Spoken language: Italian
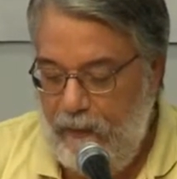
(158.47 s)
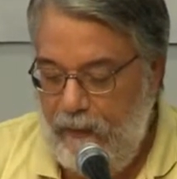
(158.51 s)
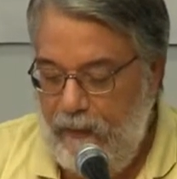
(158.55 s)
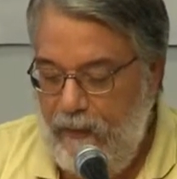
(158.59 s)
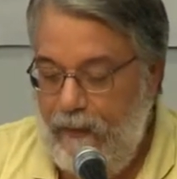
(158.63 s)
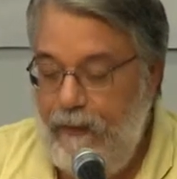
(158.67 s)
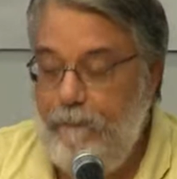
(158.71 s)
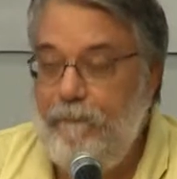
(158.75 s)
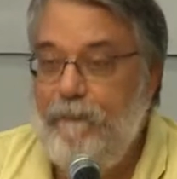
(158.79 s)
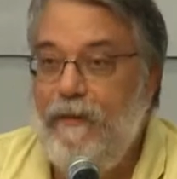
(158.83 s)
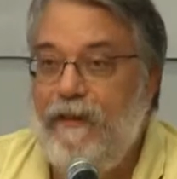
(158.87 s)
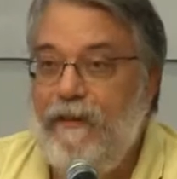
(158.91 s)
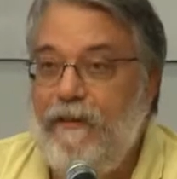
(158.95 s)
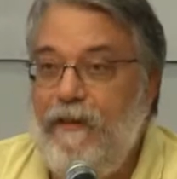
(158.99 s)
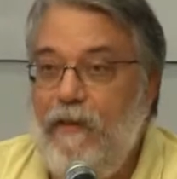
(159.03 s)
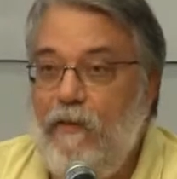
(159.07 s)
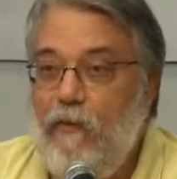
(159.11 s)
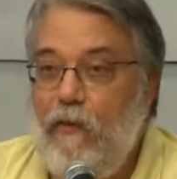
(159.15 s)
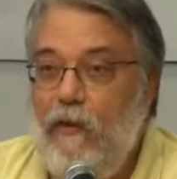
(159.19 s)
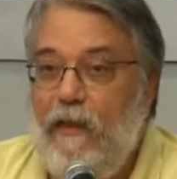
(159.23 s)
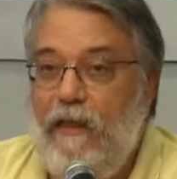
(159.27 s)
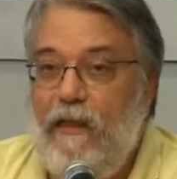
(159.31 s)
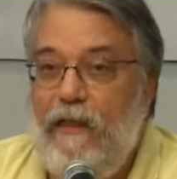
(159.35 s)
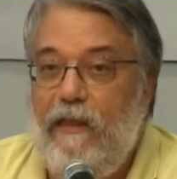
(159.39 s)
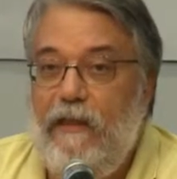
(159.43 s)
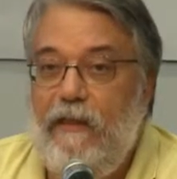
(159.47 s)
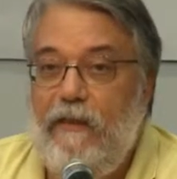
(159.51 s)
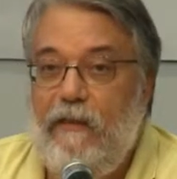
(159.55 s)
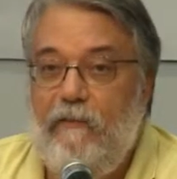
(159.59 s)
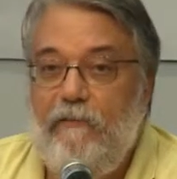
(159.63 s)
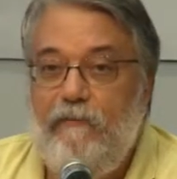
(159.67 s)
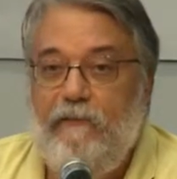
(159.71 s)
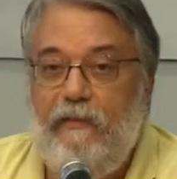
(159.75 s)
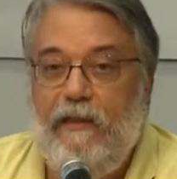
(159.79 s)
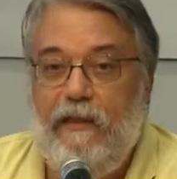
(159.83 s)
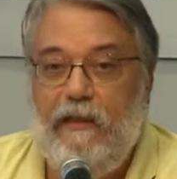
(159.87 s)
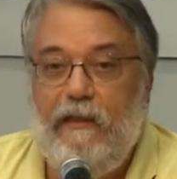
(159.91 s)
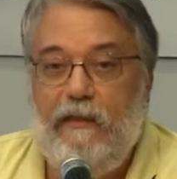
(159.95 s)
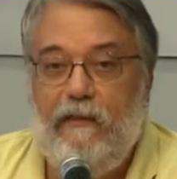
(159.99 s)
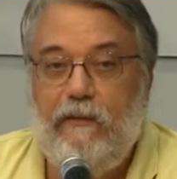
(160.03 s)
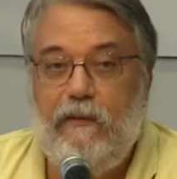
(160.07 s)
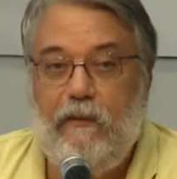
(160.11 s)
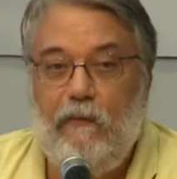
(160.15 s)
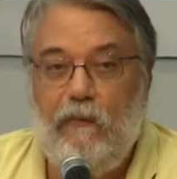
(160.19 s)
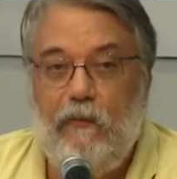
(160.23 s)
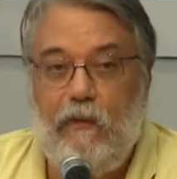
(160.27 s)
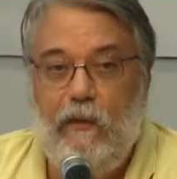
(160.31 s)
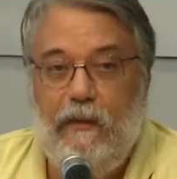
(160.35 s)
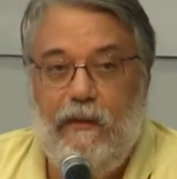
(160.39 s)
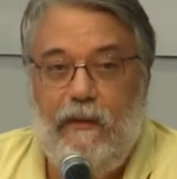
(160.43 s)
E in particolare
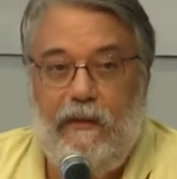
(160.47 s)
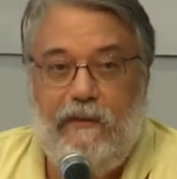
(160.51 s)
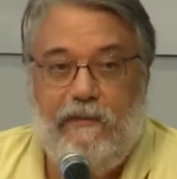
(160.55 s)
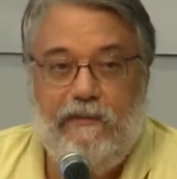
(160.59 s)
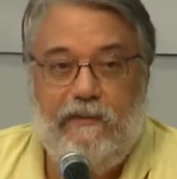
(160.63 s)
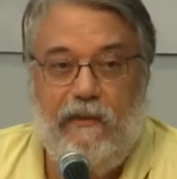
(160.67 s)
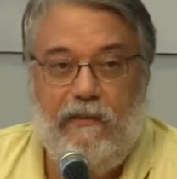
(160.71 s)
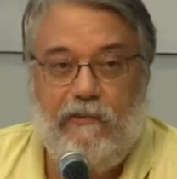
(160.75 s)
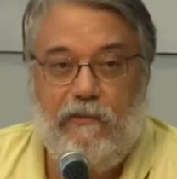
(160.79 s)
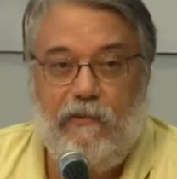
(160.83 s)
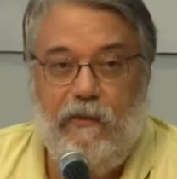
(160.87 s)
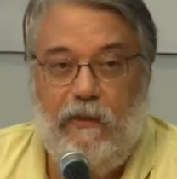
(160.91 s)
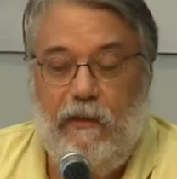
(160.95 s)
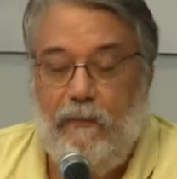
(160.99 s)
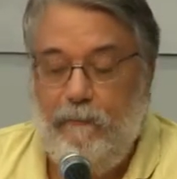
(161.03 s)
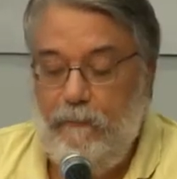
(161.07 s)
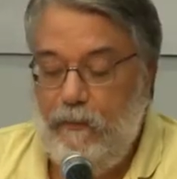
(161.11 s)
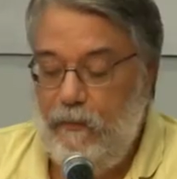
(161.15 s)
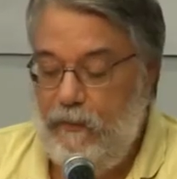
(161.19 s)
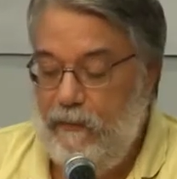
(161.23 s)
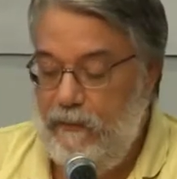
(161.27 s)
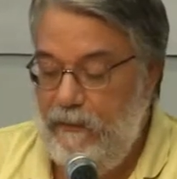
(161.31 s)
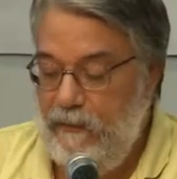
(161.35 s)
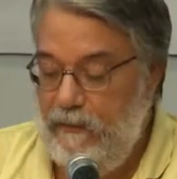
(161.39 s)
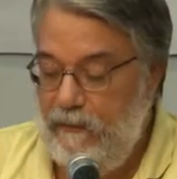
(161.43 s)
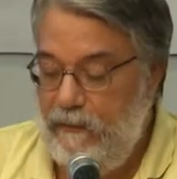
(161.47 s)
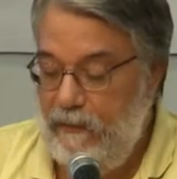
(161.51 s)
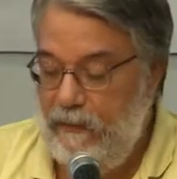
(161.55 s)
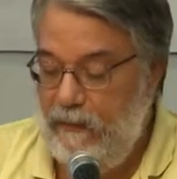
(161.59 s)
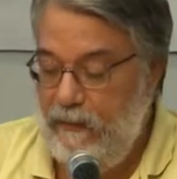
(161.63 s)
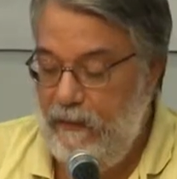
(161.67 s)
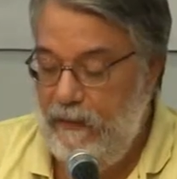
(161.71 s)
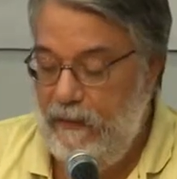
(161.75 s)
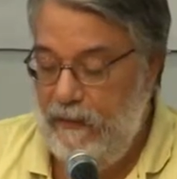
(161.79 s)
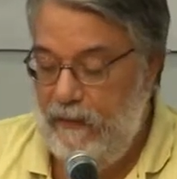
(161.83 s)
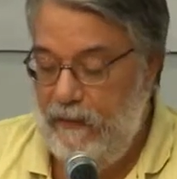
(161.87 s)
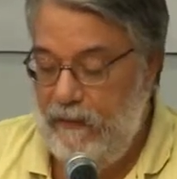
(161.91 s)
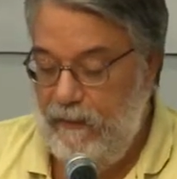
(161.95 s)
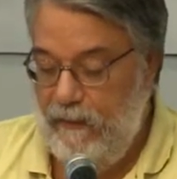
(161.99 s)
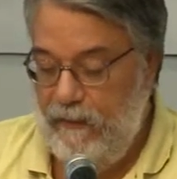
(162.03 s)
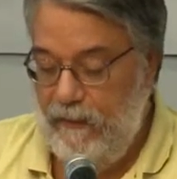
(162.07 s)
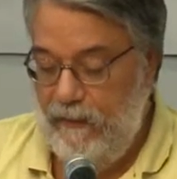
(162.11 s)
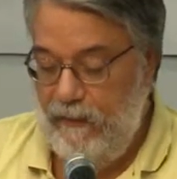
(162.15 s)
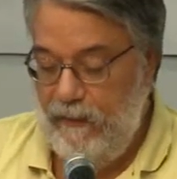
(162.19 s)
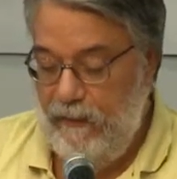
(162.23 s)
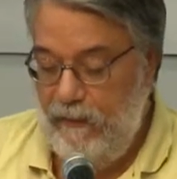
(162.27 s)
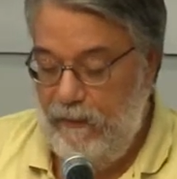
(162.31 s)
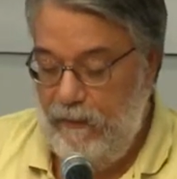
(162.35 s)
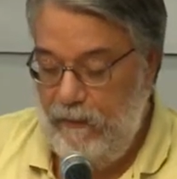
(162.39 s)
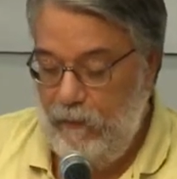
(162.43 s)
riferito a un'organizzazione politica,
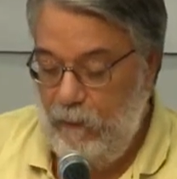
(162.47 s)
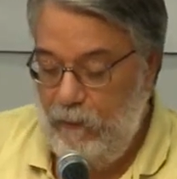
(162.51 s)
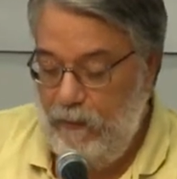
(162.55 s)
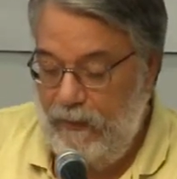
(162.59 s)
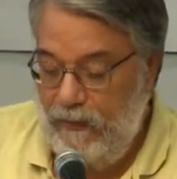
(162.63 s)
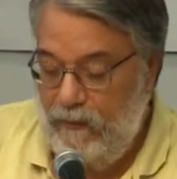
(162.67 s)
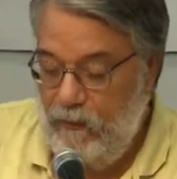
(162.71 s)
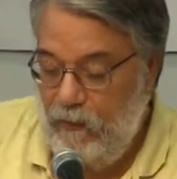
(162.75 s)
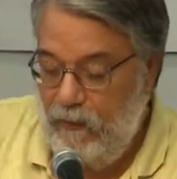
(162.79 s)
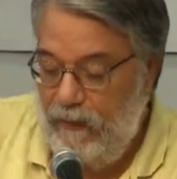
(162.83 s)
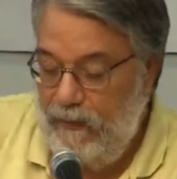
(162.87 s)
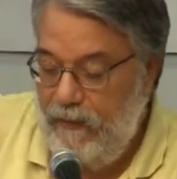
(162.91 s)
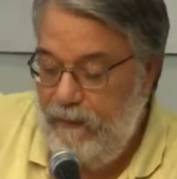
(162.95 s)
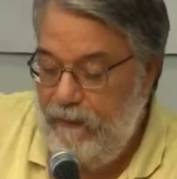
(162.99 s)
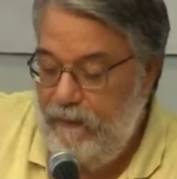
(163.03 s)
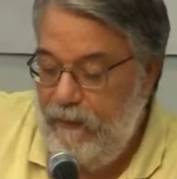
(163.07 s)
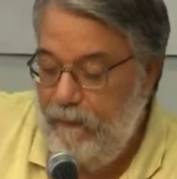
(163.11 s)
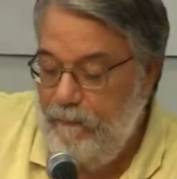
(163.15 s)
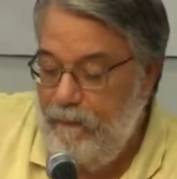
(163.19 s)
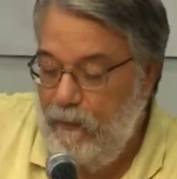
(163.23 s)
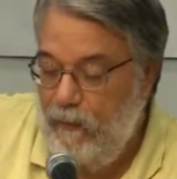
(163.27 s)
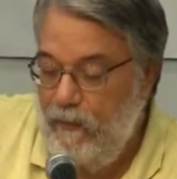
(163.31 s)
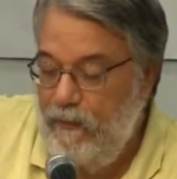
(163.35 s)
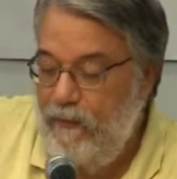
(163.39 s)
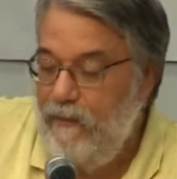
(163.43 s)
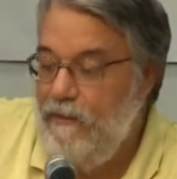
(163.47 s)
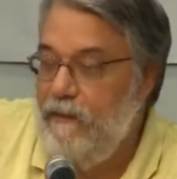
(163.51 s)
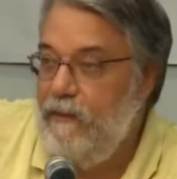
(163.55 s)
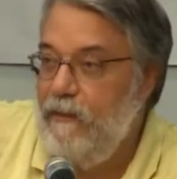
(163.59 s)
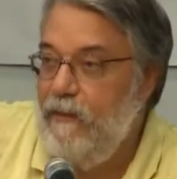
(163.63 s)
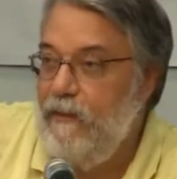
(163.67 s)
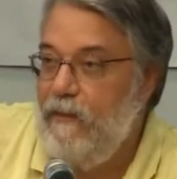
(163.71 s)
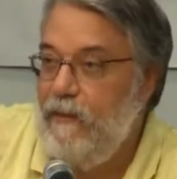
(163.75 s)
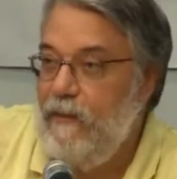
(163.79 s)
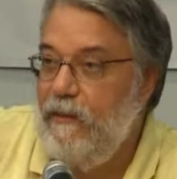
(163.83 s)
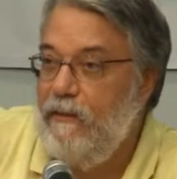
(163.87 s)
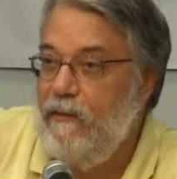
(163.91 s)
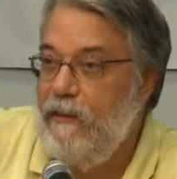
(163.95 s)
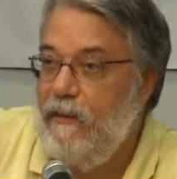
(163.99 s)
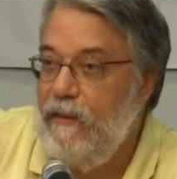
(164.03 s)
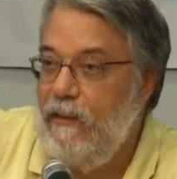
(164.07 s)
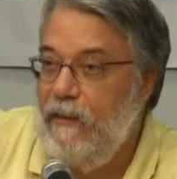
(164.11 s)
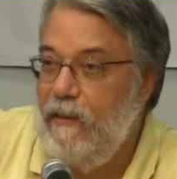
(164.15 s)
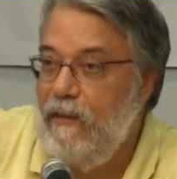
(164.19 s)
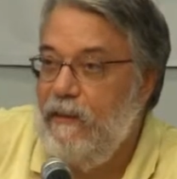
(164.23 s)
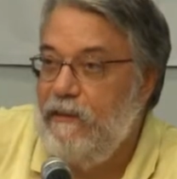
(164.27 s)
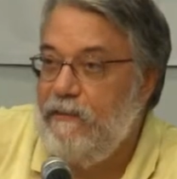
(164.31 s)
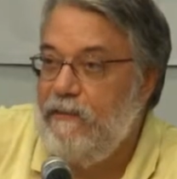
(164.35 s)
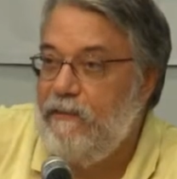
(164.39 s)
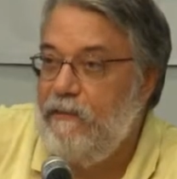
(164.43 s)
una corrente politica di
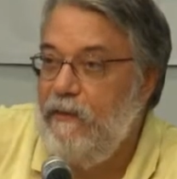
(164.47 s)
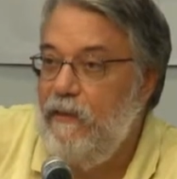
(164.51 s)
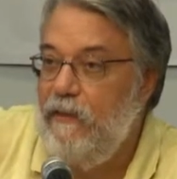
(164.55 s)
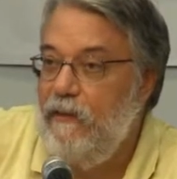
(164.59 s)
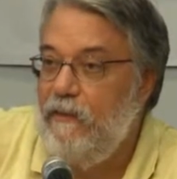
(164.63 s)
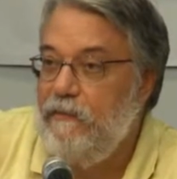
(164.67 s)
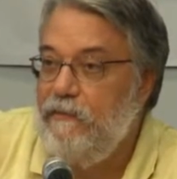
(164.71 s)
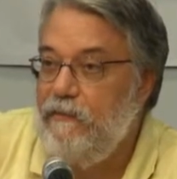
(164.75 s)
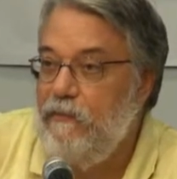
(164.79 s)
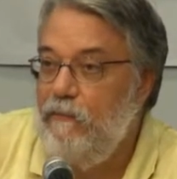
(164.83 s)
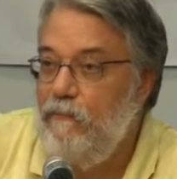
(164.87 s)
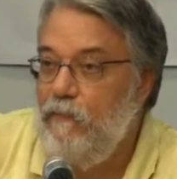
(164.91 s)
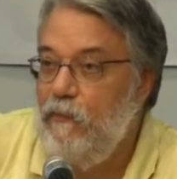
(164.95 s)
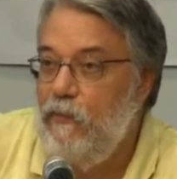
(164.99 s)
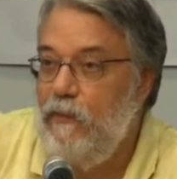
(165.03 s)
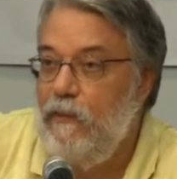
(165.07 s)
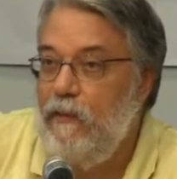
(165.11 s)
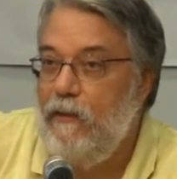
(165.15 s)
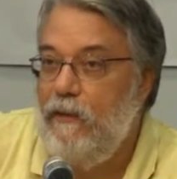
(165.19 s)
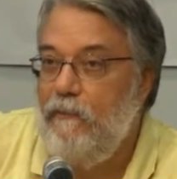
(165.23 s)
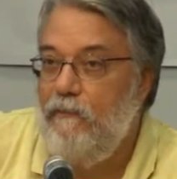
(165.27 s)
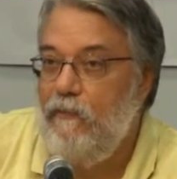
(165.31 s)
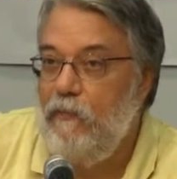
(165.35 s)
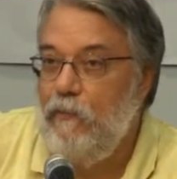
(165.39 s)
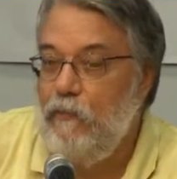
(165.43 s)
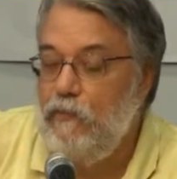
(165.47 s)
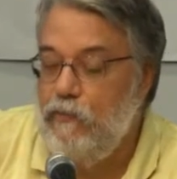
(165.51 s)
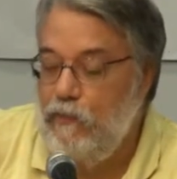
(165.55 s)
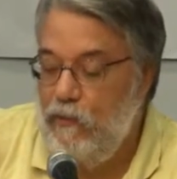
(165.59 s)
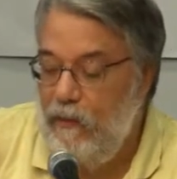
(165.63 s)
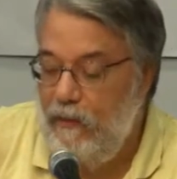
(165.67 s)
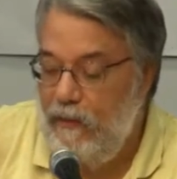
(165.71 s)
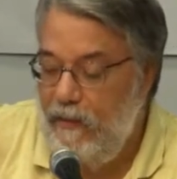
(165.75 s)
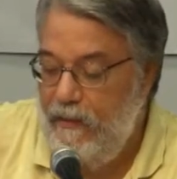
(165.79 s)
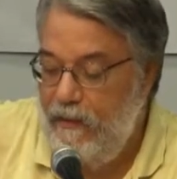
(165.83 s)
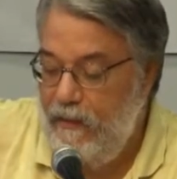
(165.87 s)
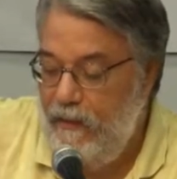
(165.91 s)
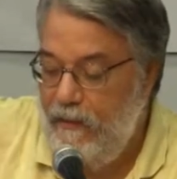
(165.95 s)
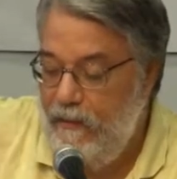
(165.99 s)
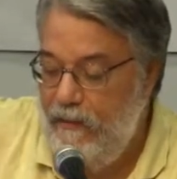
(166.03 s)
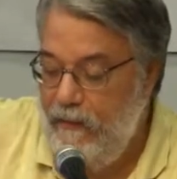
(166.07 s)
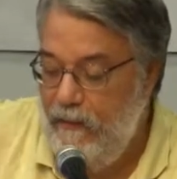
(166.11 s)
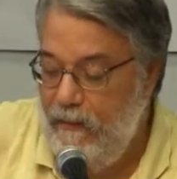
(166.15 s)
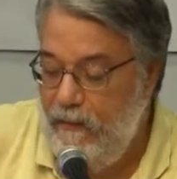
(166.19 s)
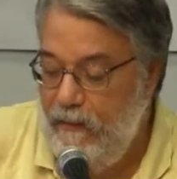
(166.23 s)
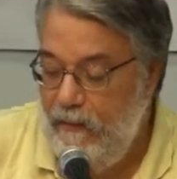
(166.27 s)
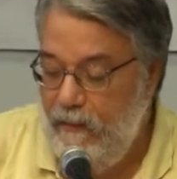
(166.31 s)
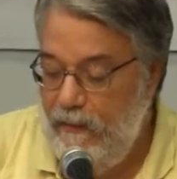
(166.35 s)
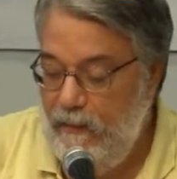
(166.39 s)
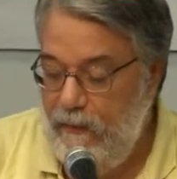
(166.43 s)
classe che si vuole
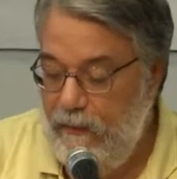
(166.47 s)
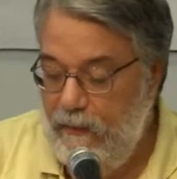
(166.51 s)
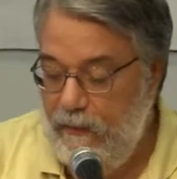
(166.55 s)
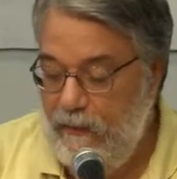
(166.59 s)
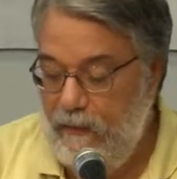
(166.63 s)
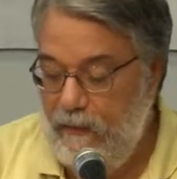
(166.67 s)
rivoluzionaria,